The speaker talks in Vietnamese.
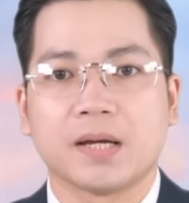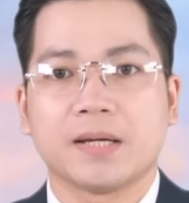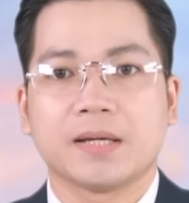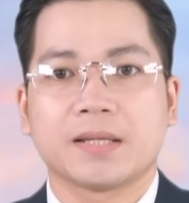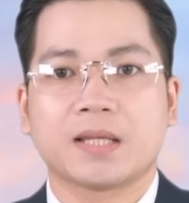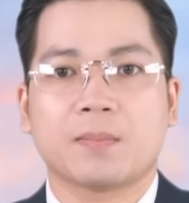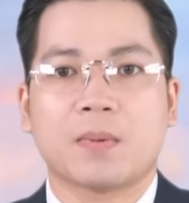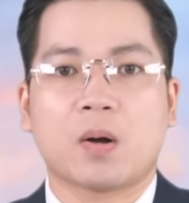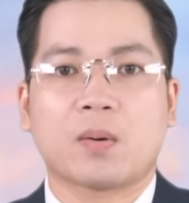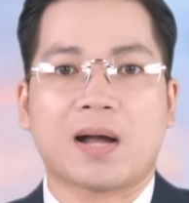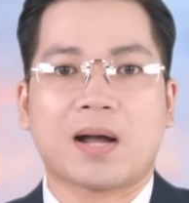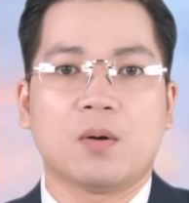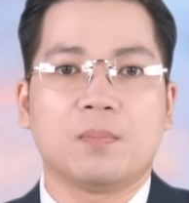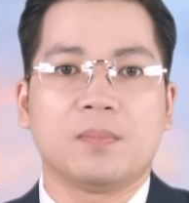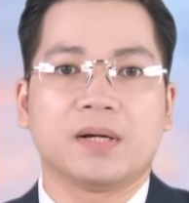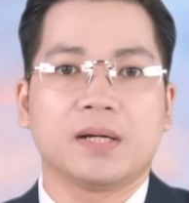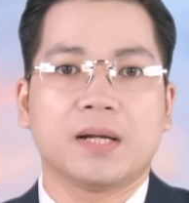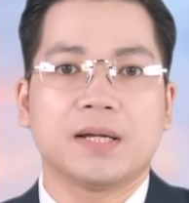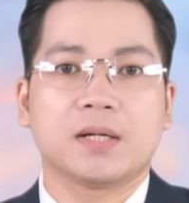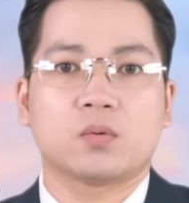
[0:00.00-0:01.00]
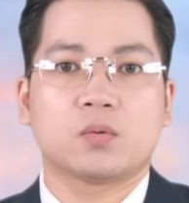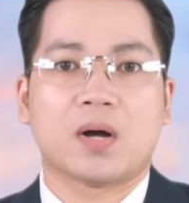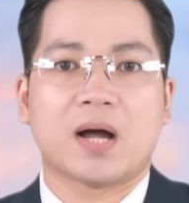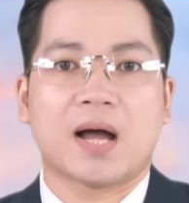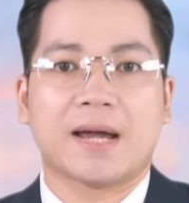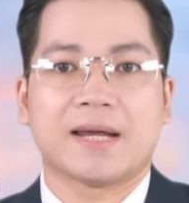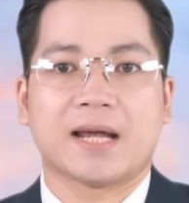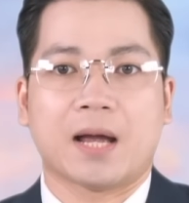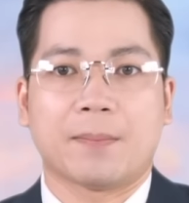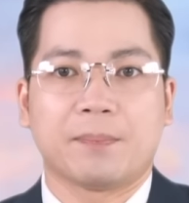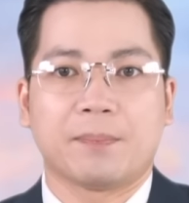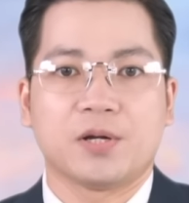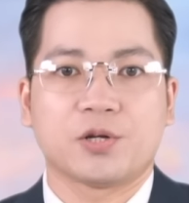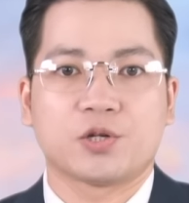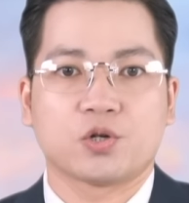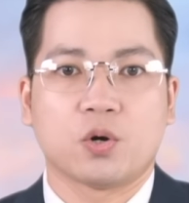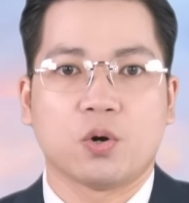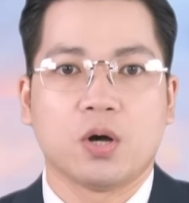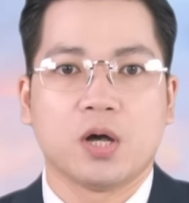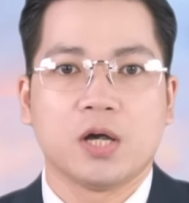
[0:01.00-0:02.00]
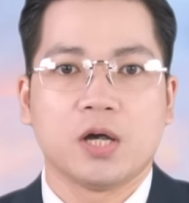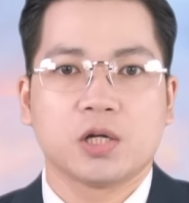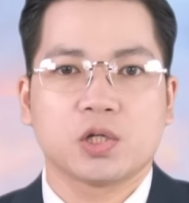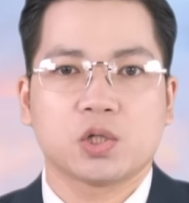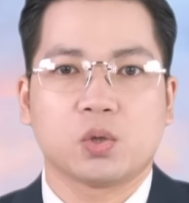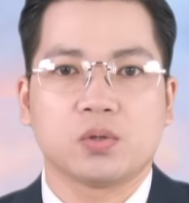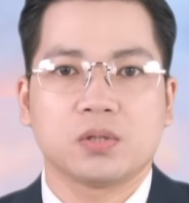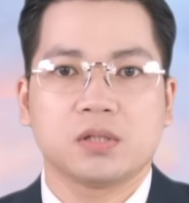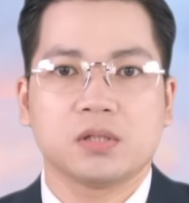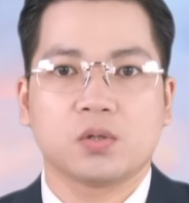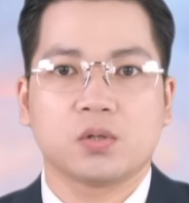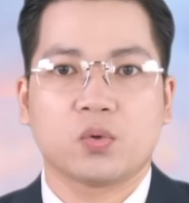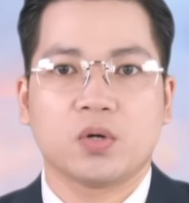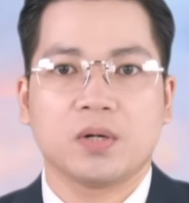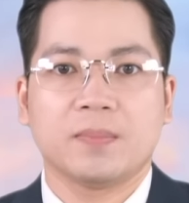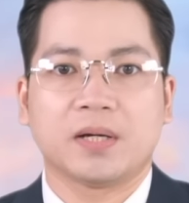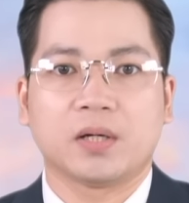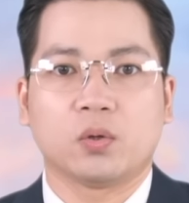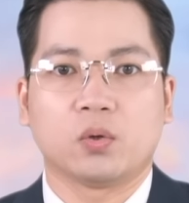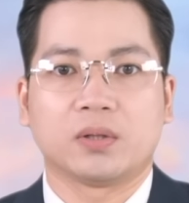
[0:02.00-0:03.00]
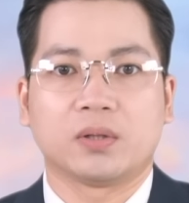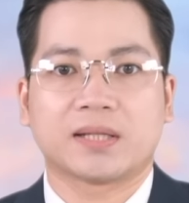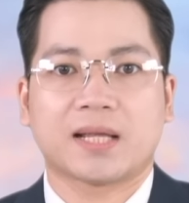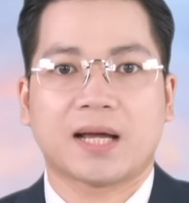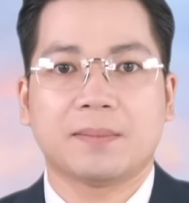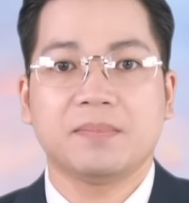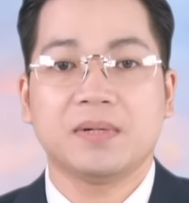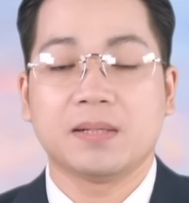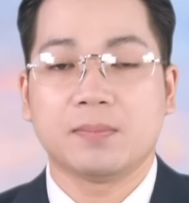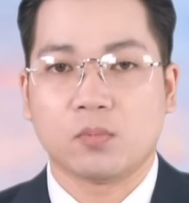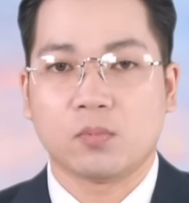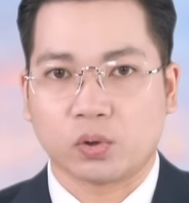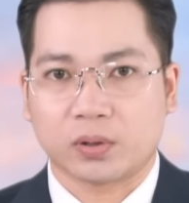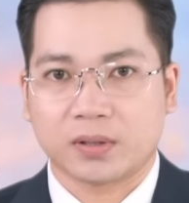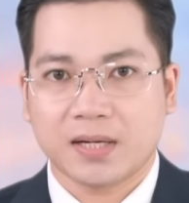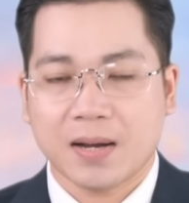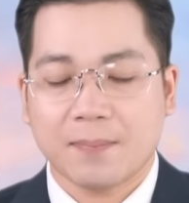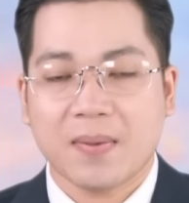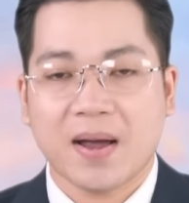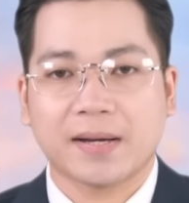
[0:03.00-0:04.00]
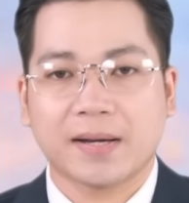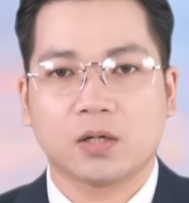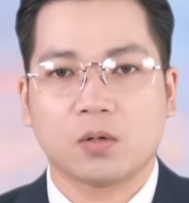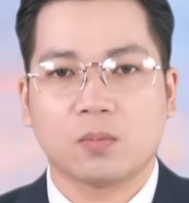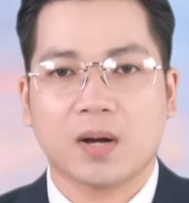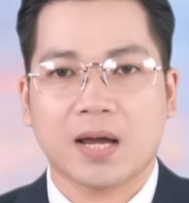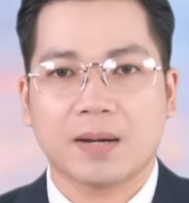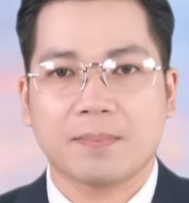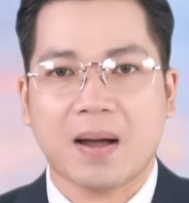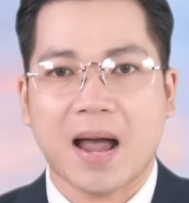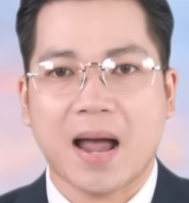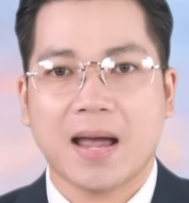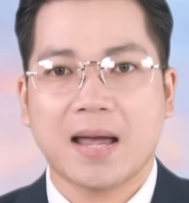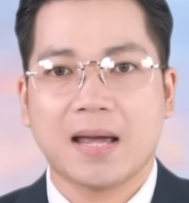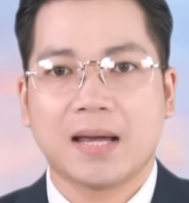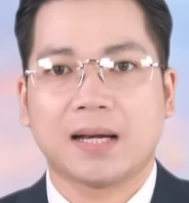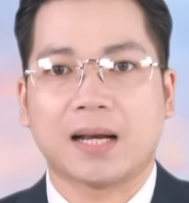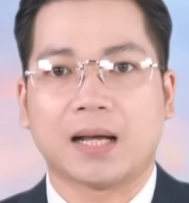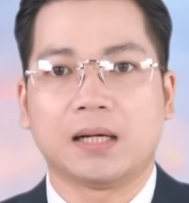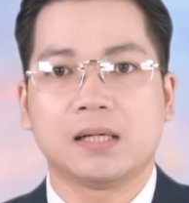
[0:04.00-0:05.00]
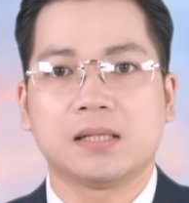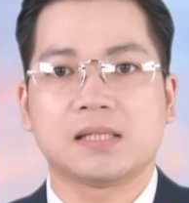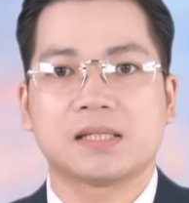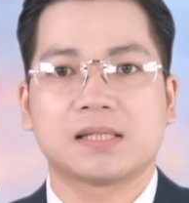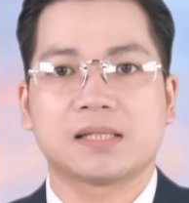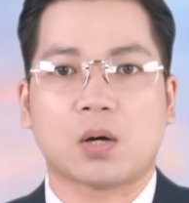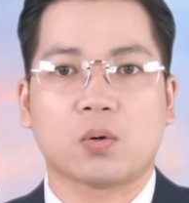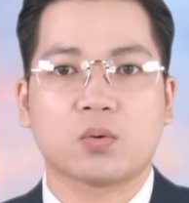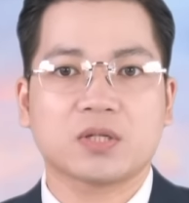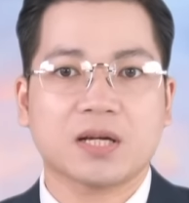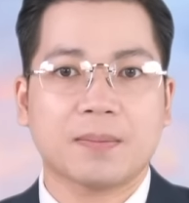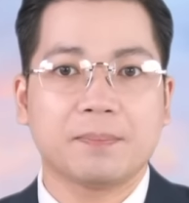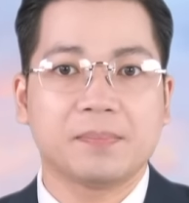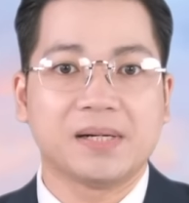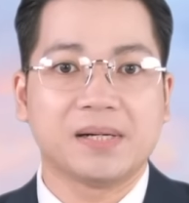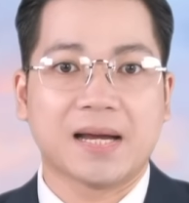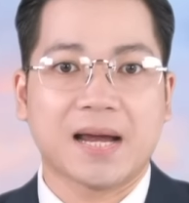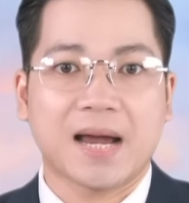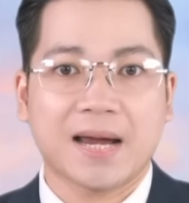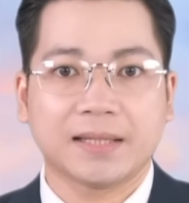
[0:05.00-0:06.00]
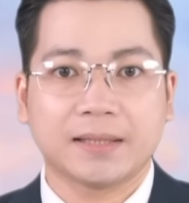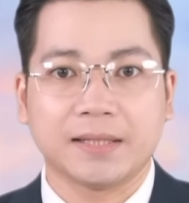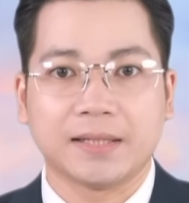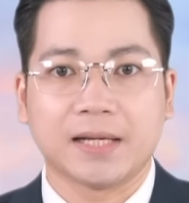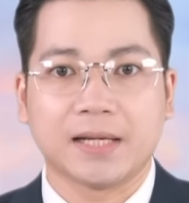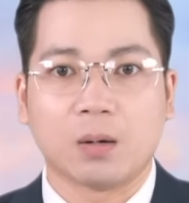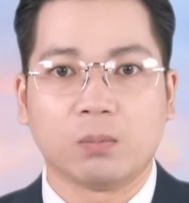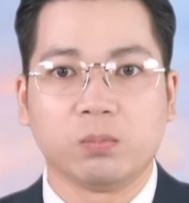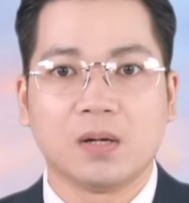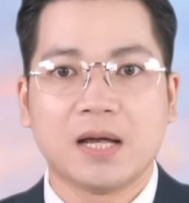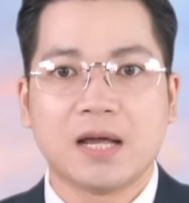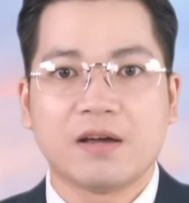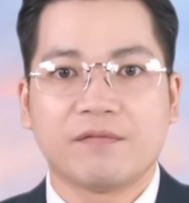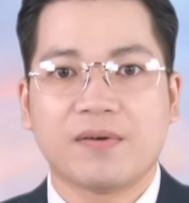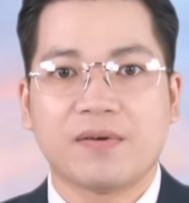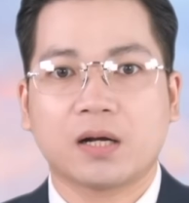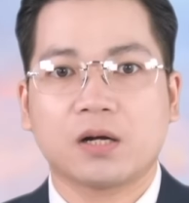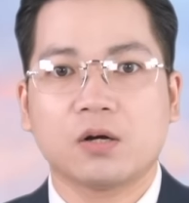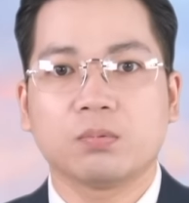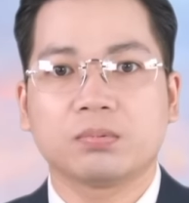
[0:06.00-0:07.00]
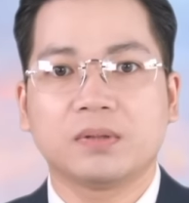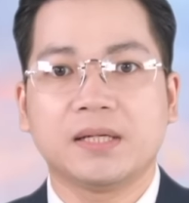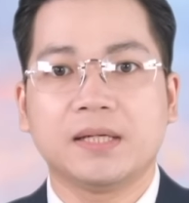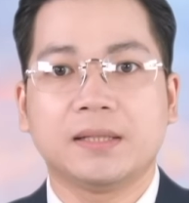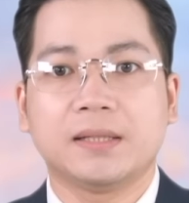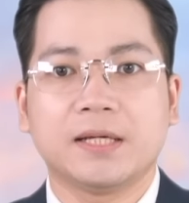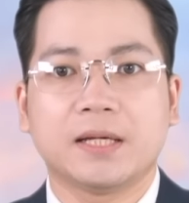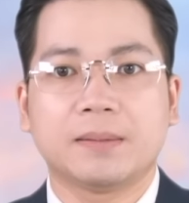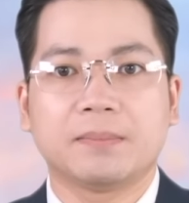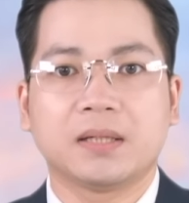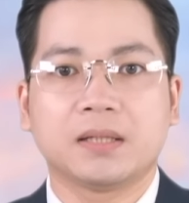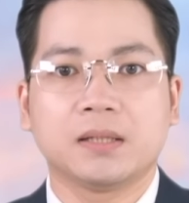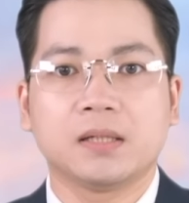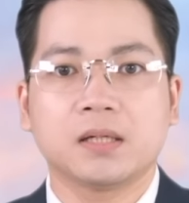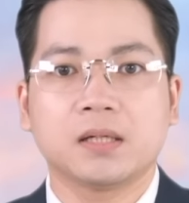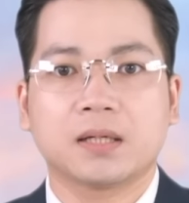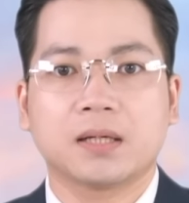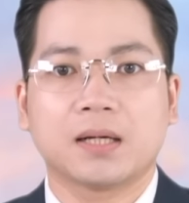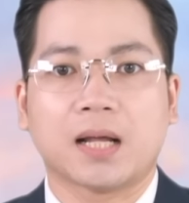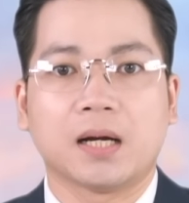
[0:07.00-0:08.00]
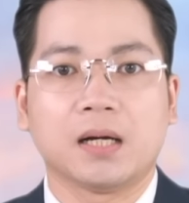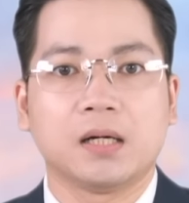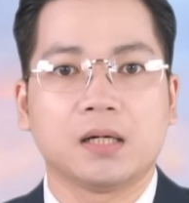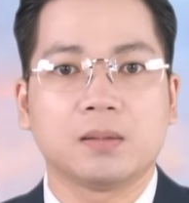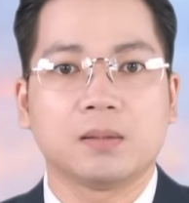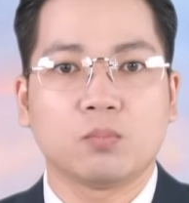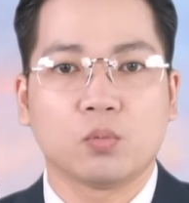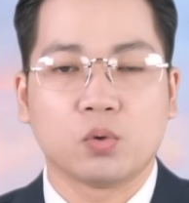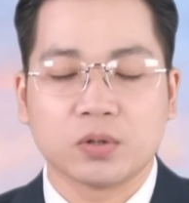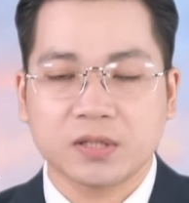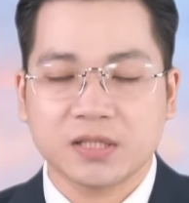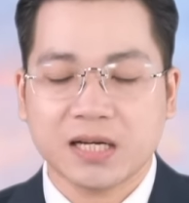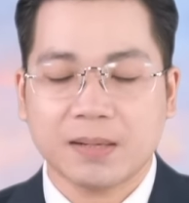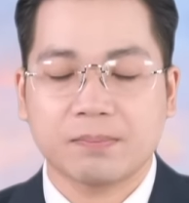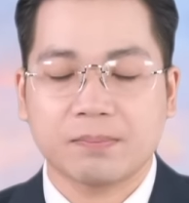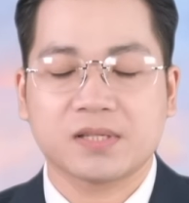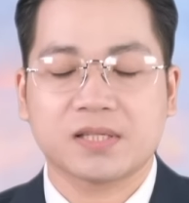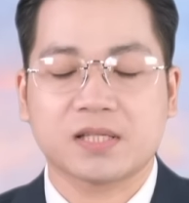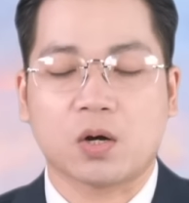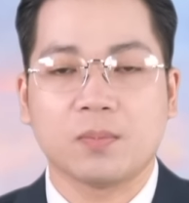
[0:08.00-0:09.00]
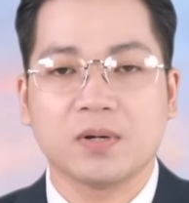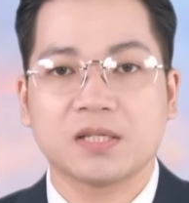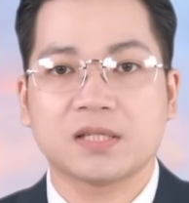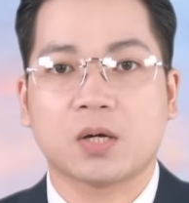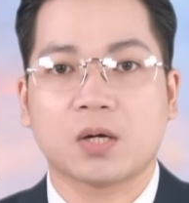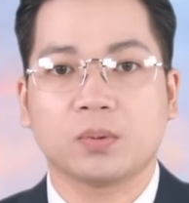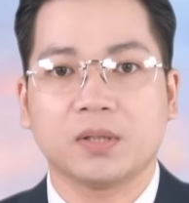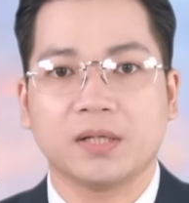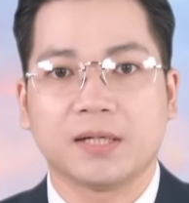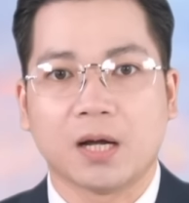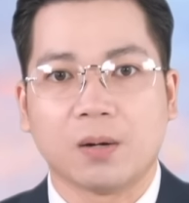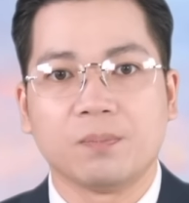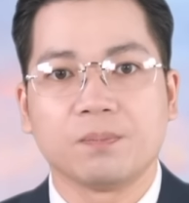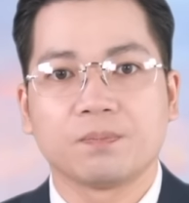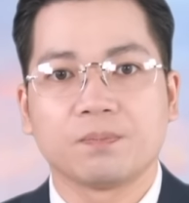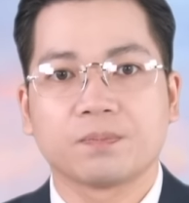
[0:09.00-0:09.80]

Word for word: Theo báo cáo mới đây của Hải Hà Petro, số dư quỹ bình ổn tháng mười một năm hai nghìn không trăm hai mươi ba là hơn sáu trăm mười hai tỷ đồng và công ty Thiên Minh Đức là hơn bốn trăm sáu mươi sáu tỷ đồng.